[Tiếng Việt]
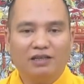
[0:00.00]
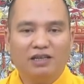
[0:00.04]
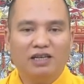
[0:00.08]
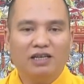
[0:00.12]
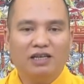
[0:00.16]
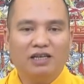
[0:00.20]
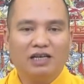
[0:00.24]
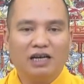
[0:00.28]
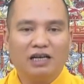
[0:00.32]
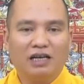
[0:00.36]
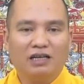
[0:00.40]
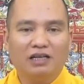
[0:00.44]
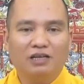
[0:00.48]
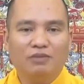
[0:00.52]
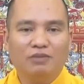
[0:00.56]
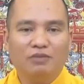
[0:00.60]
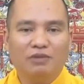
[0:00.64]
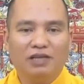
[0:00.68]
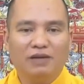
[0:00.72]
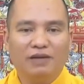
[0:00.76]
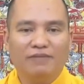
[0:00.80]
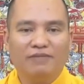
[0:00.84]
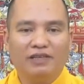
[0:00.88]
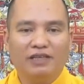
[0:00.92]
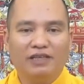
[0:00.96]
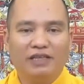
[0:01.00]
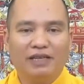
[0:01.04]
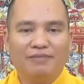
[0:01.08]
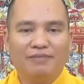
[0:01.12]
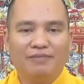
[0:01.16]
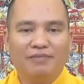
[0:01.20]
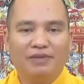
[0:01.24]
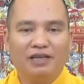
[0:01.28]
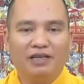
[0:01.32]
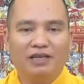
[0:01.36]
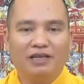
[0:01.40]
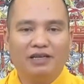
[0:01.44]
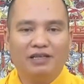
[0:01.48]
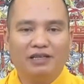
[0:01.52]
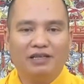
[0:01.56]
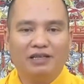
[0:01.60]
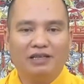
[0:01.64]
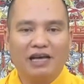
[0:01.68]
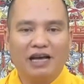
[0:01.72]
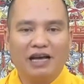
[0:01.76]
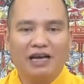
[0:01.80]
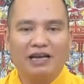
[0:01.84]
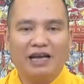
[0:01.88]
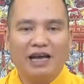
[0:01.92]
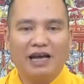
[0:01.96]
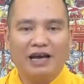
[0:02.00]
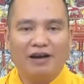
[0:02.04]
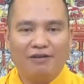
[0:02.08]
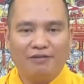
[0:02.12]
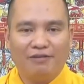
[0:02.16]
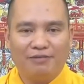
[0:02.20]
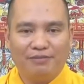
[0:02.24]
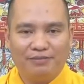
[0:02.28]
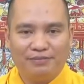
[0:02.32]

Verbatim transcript: thầy khẳng định 100% đây là tà đạo